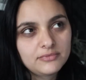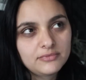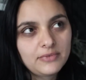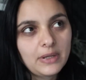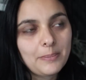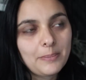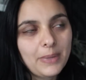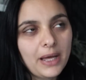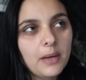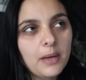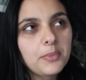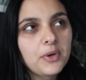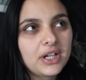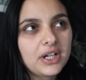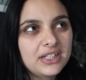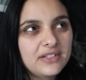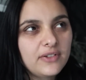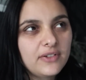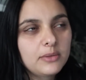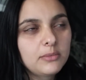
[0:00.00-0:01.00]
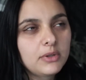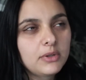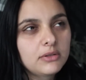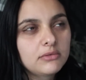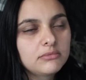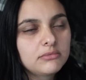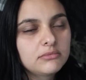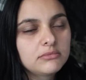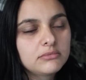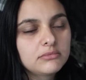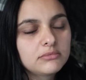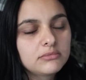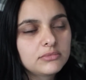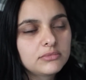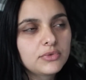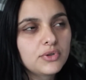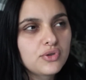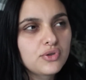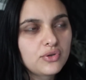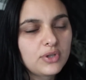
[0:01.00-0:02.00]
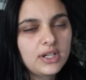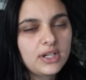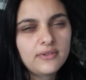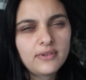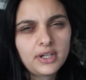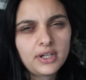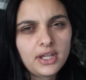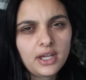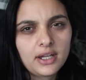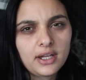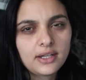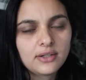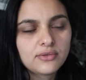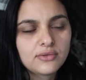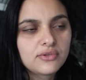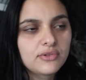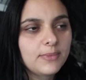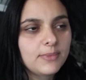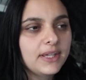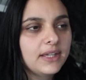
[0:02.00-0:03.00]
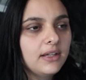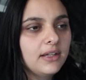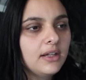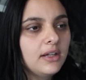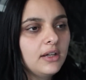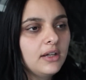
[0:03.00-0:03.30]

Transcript: enfin par rapport à un événement que je suis allée voir il y a quelques semaines.